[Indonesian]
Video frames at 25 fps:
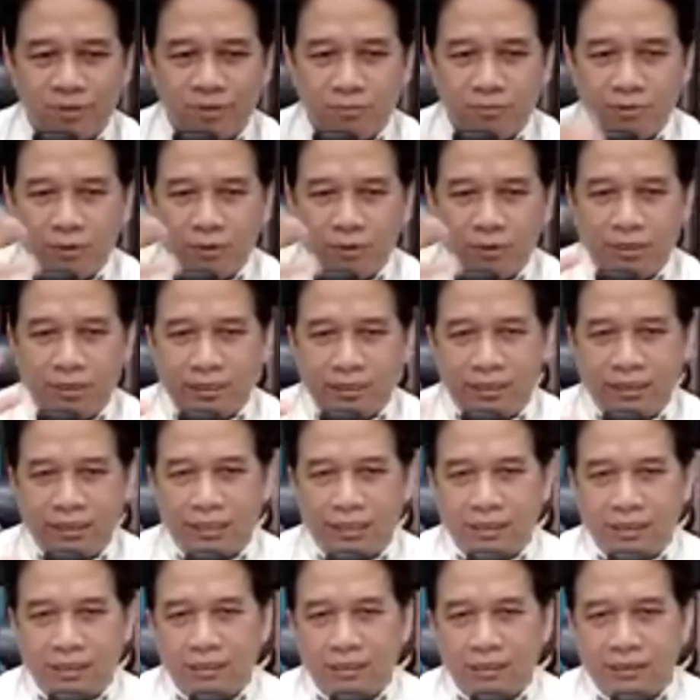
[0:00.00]
Politik
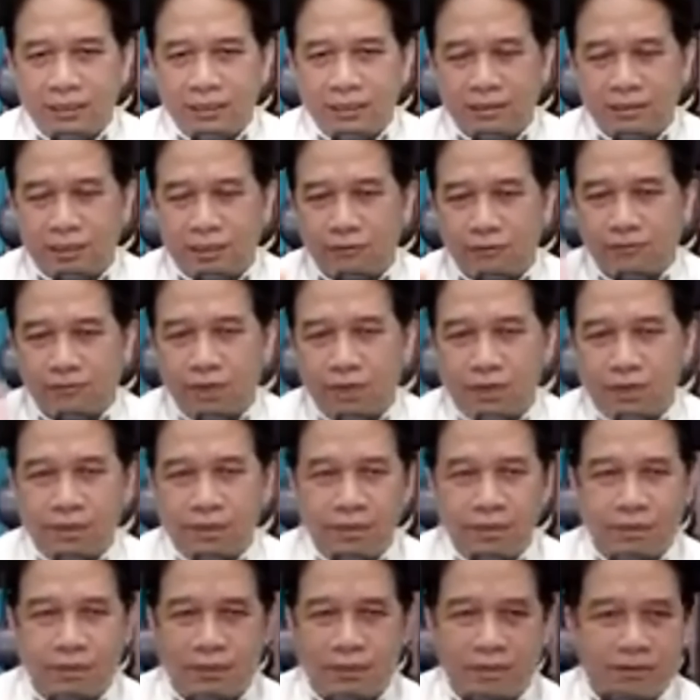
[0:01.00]
identitas,
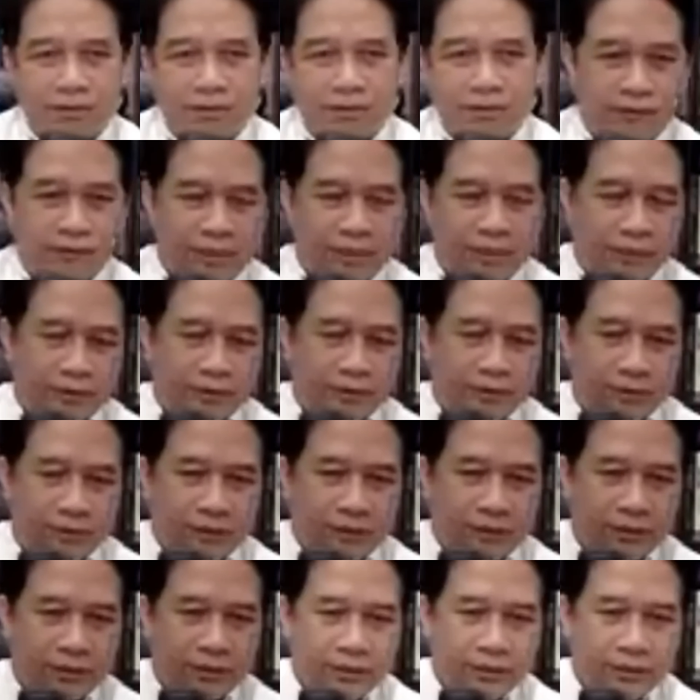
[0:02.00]
Australia dan seterusnya, atau